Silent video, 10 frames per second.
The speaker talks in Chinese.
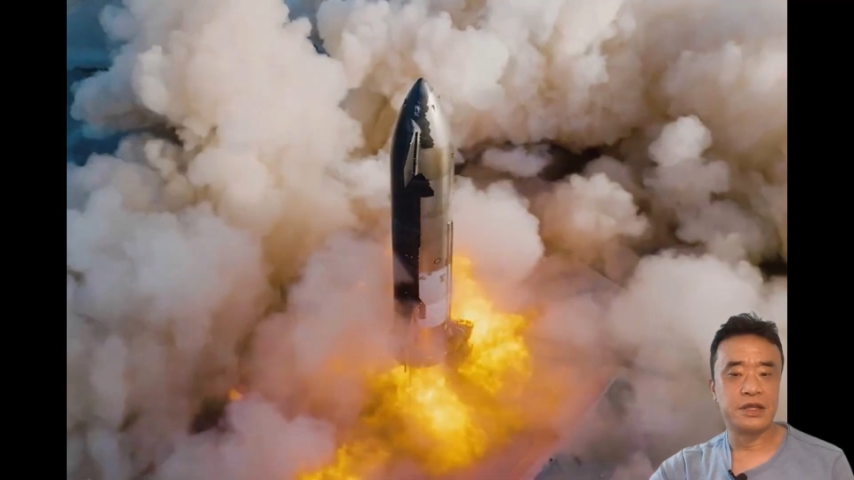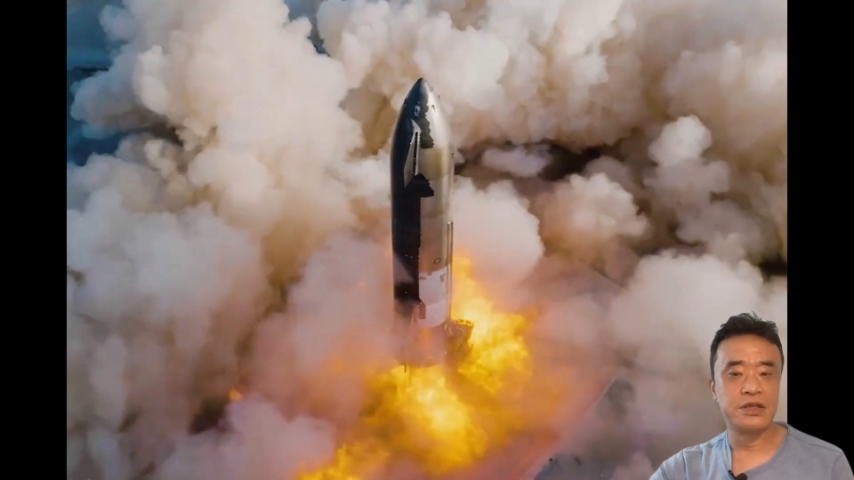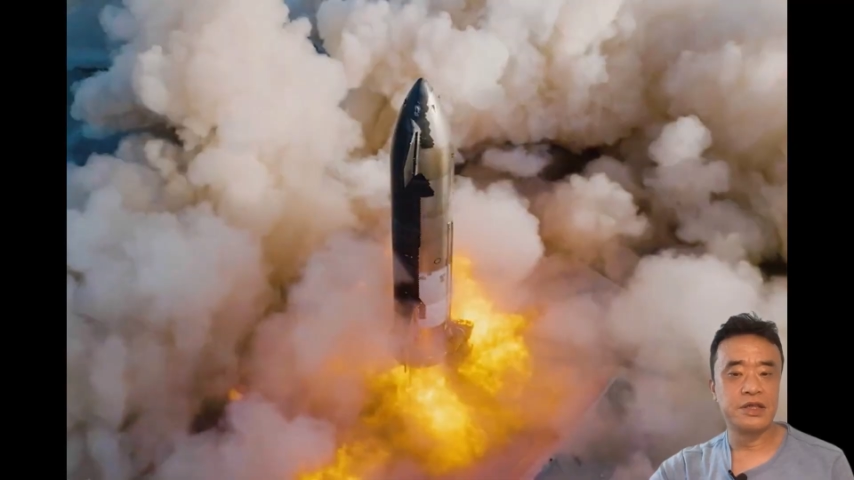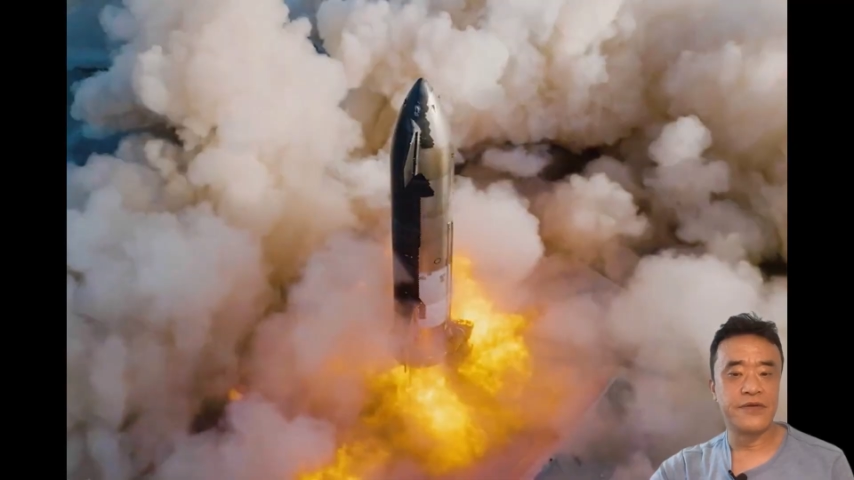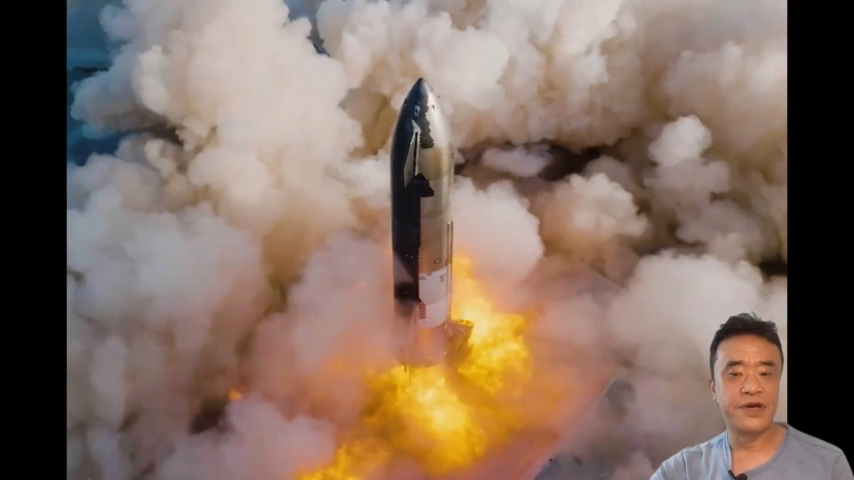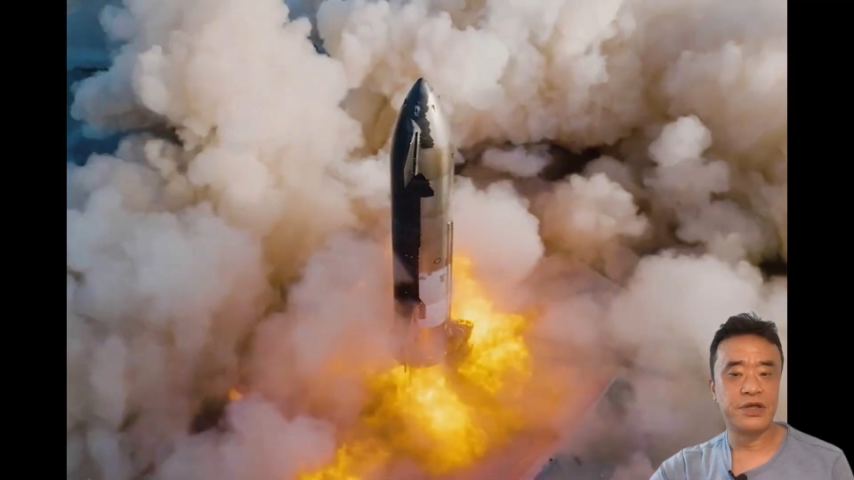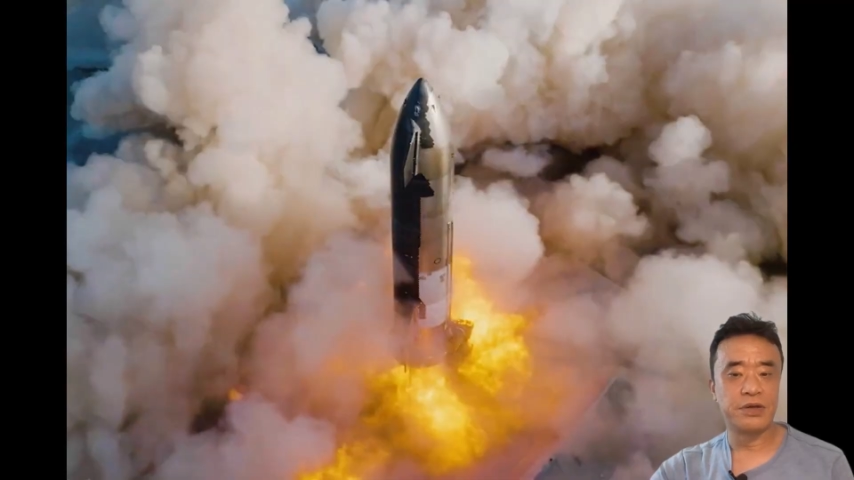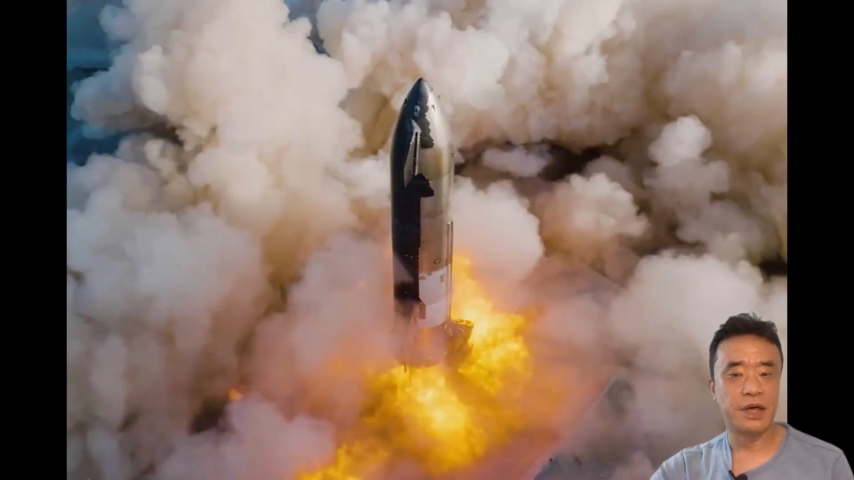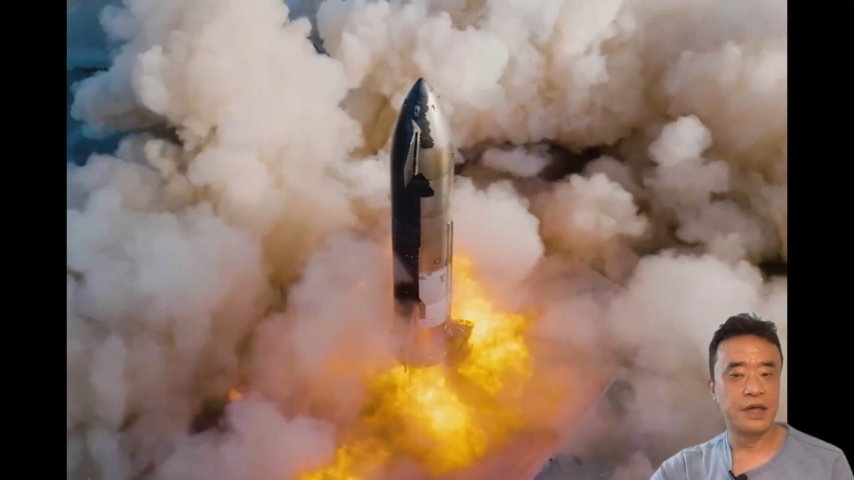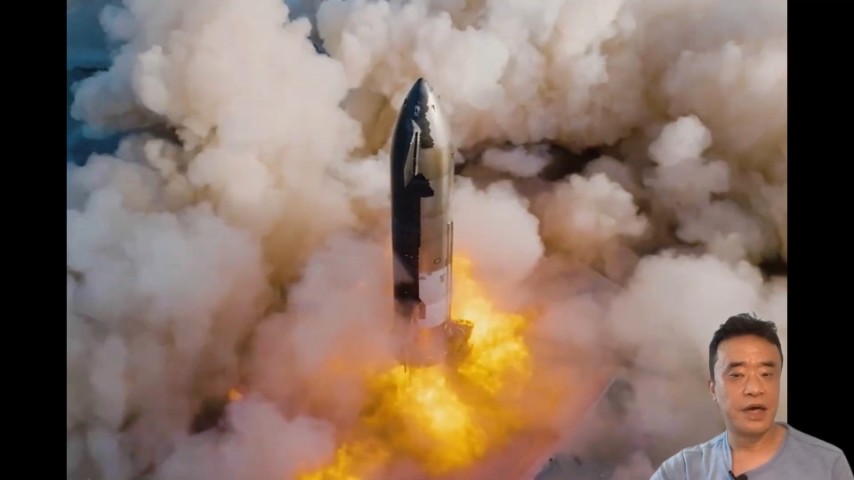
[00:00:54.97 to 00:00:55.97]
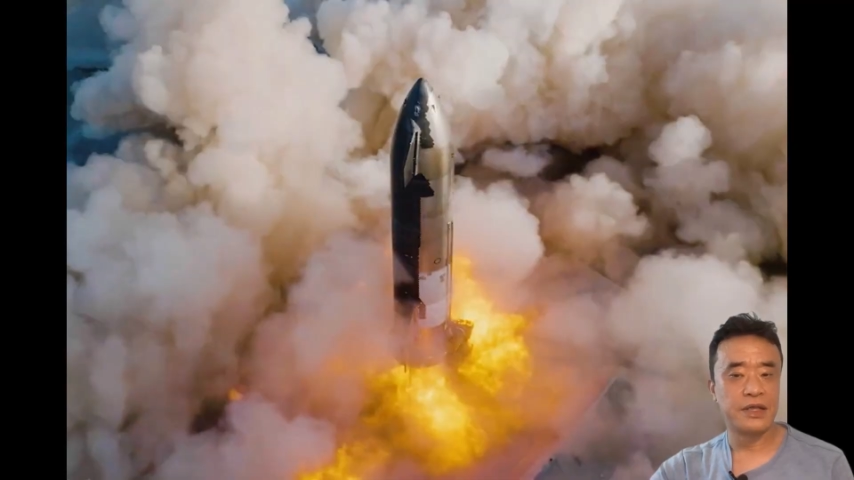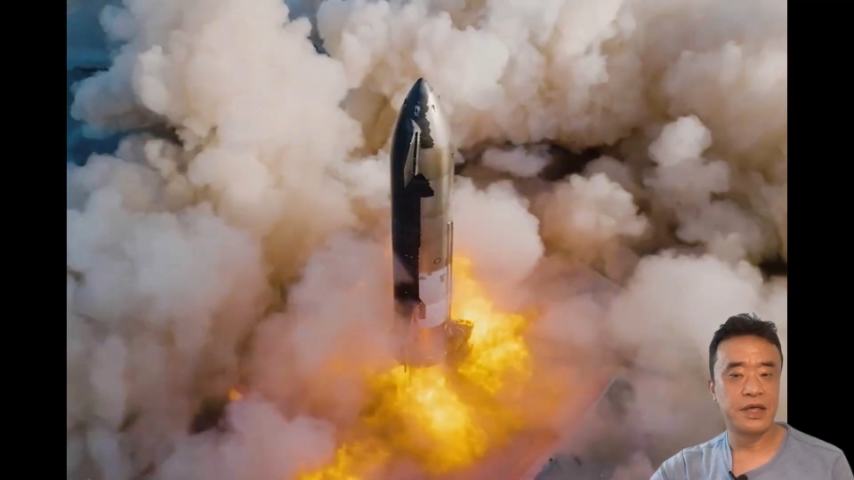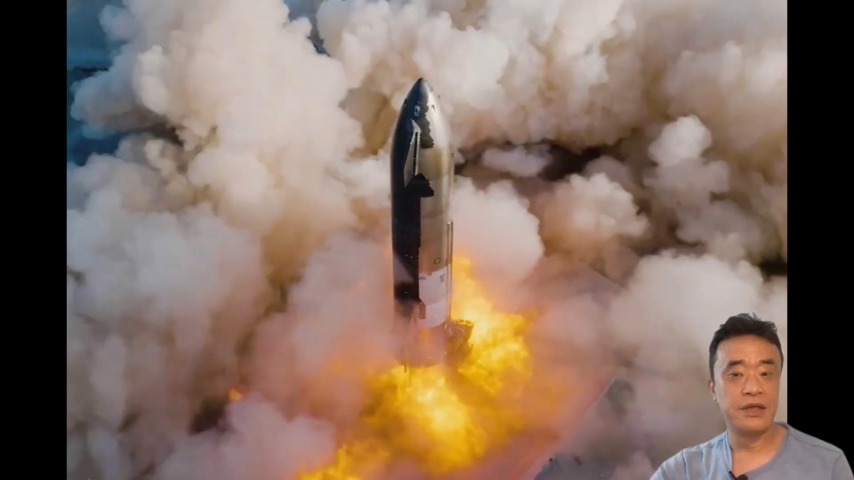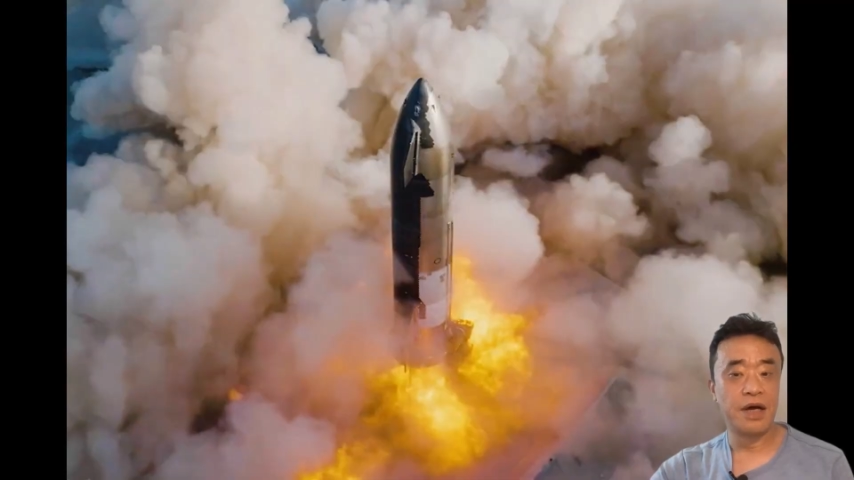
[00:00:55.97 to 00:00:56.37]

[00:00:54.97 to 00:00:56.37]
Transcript: 星舰飞船 SN